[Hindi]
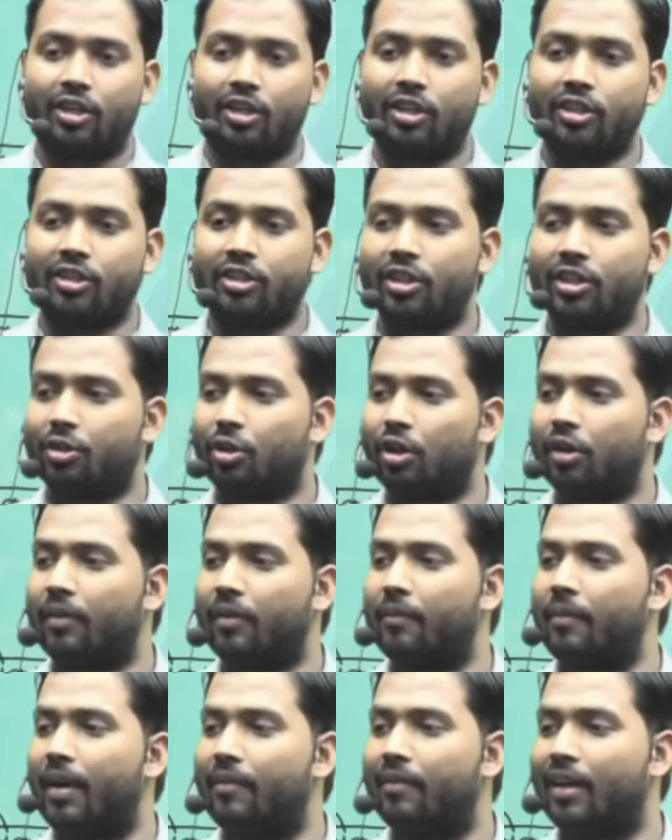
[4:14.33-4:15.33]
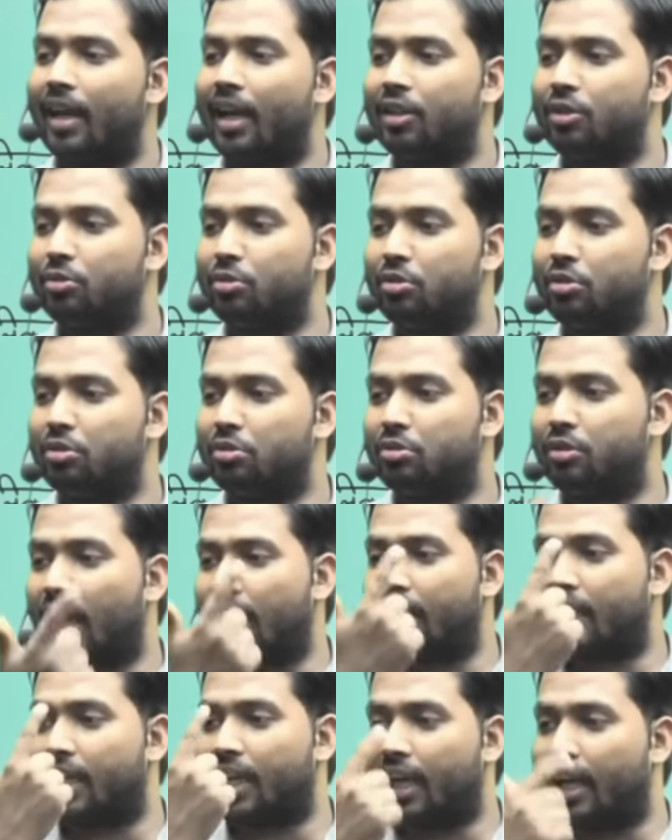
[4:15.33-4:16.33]
डिस्ट्रिक्ट कोर्ट में मामला यूं यूं उड़ा
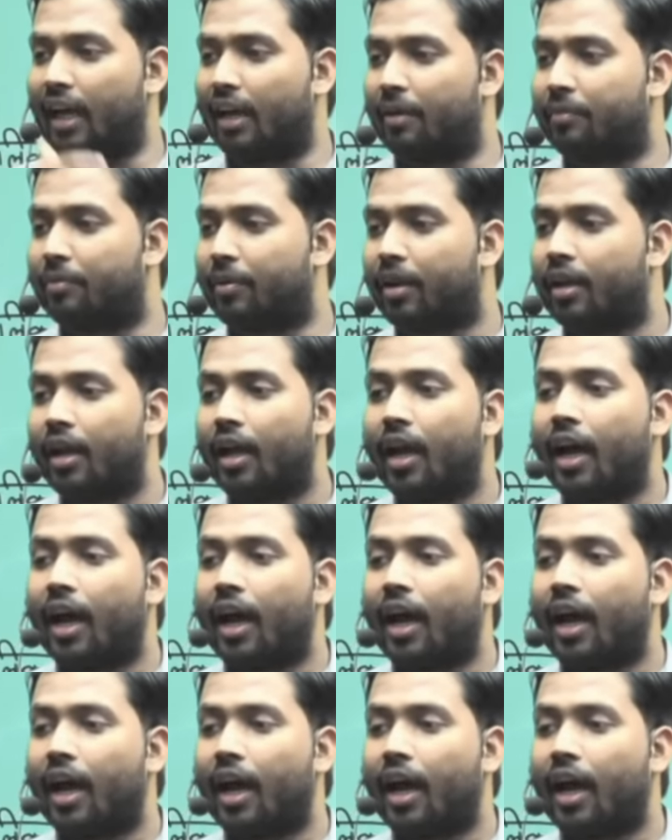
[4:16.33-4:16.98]
देगा यहाँ पर